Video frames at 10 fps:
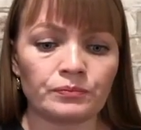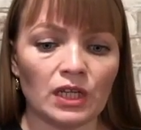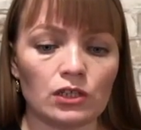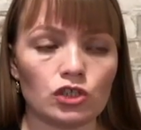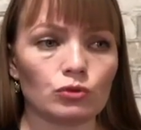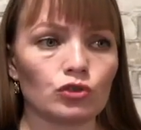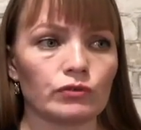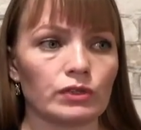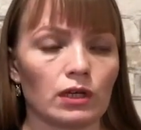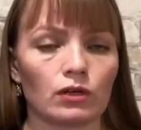
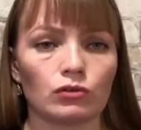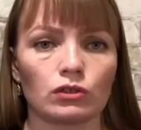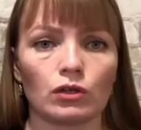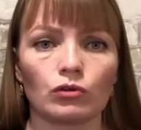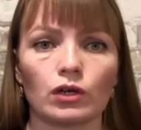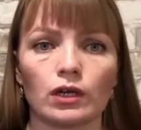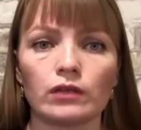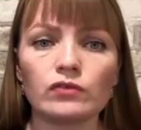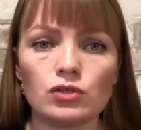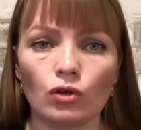отшелушивание какое-то легкое,
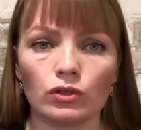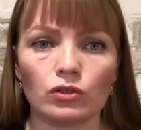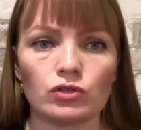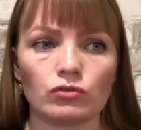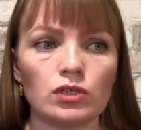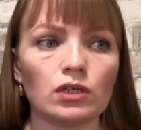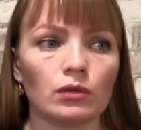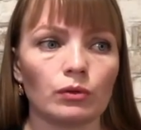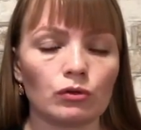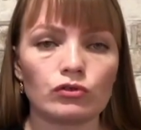и все. То есть у них
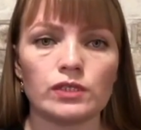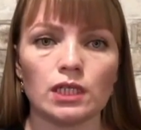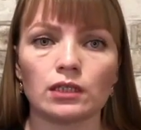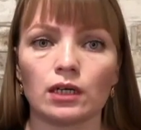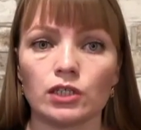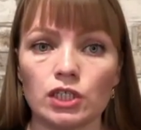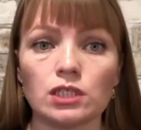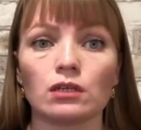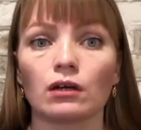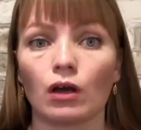как бы кожа всегда такая
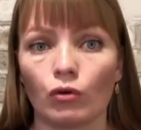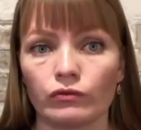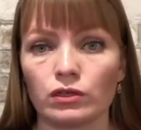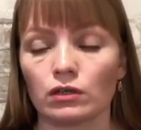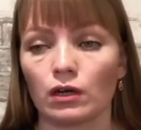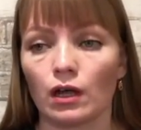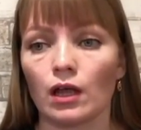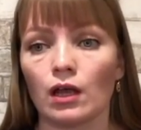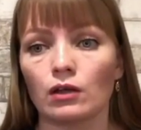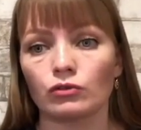чистенькая, ровненькая.
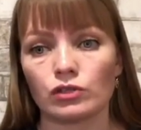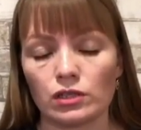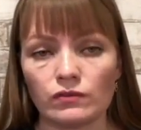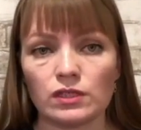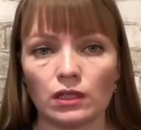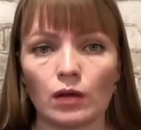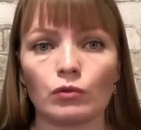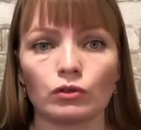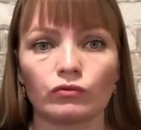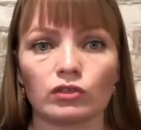То есть они всегда
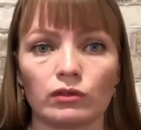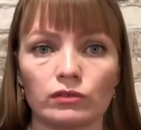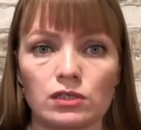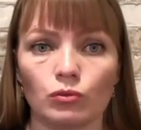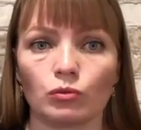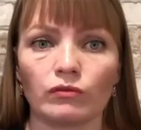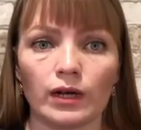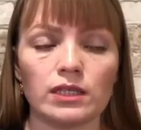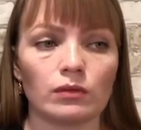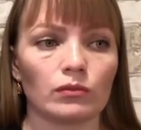могут вот с
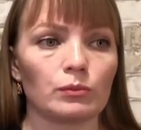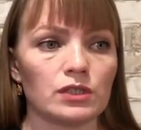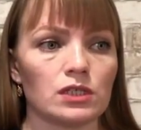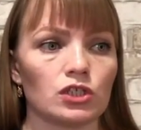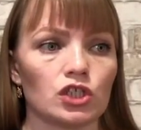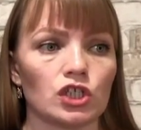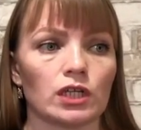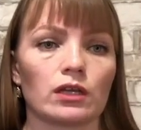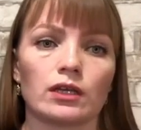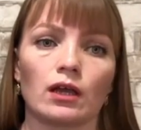умыванием добиться
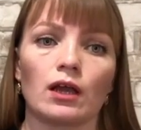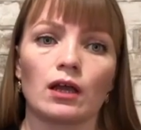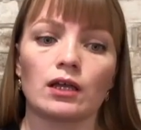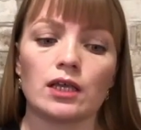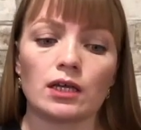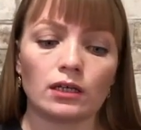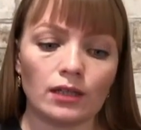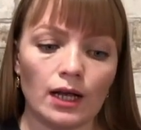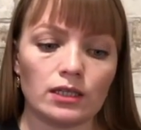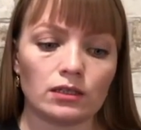очищения. И
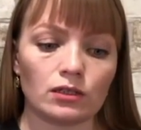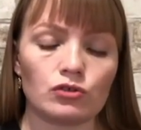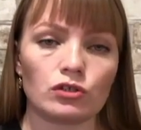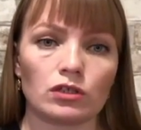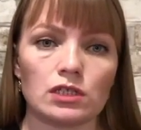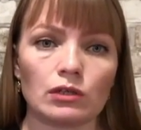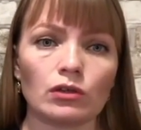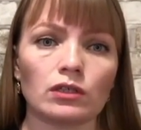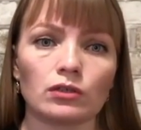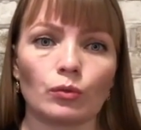когда они наносят
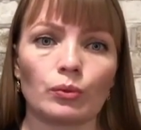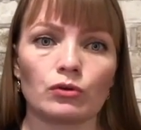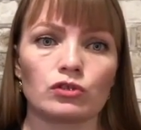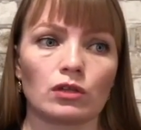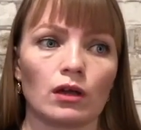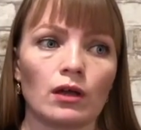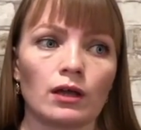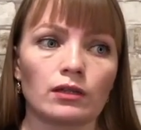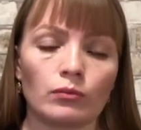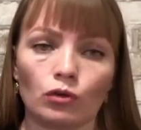кислоты, оно ну, просто
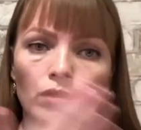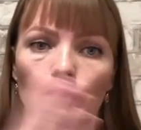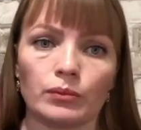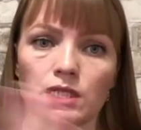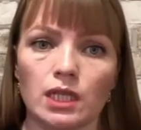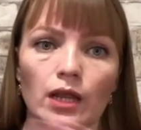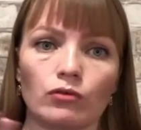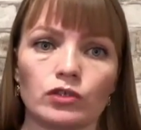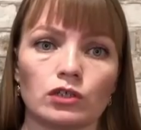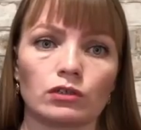намного быстрее
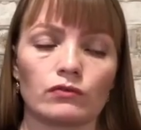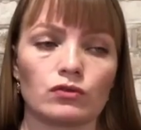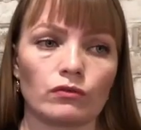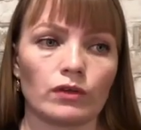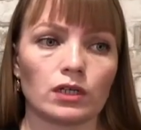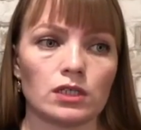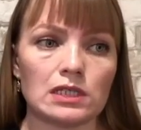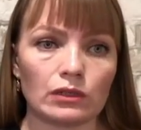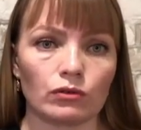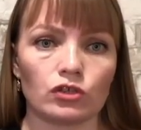у них это все верхний
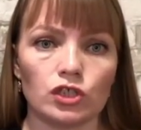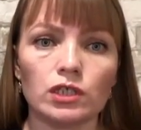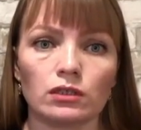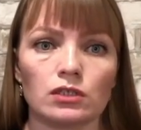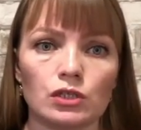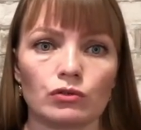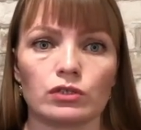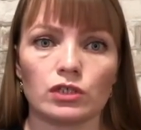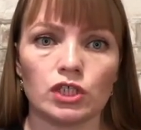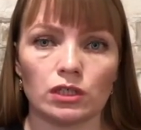слой, жирный слой
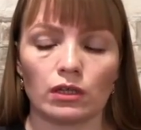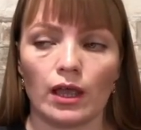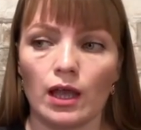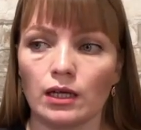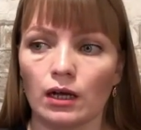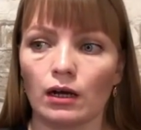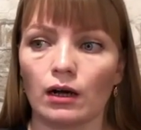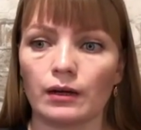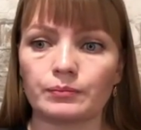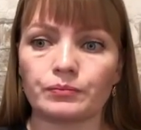защитный,
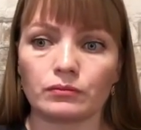а,